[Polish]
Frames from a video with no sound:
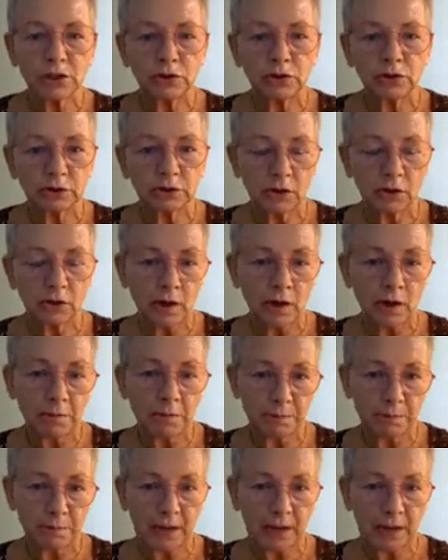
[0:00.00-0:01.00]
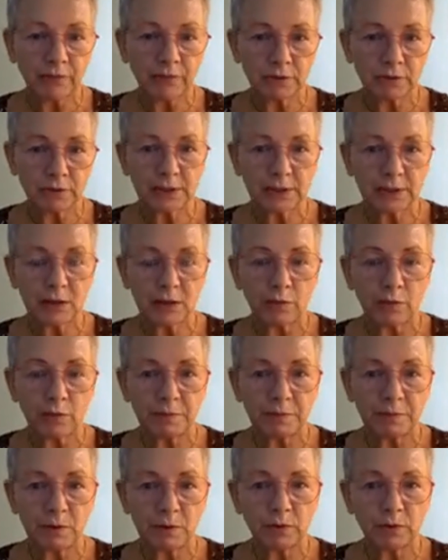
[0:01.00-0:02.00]
nie dopuścić do tego,
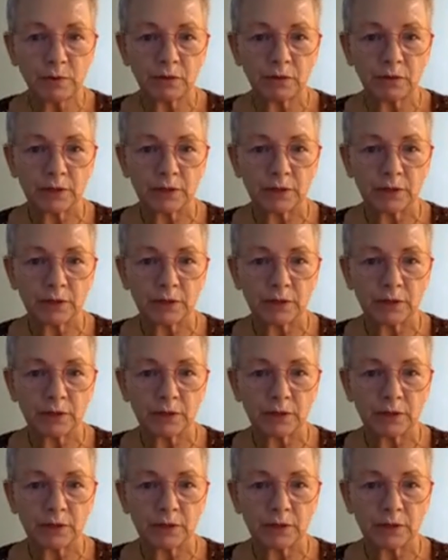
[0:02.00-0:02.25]
aby prawo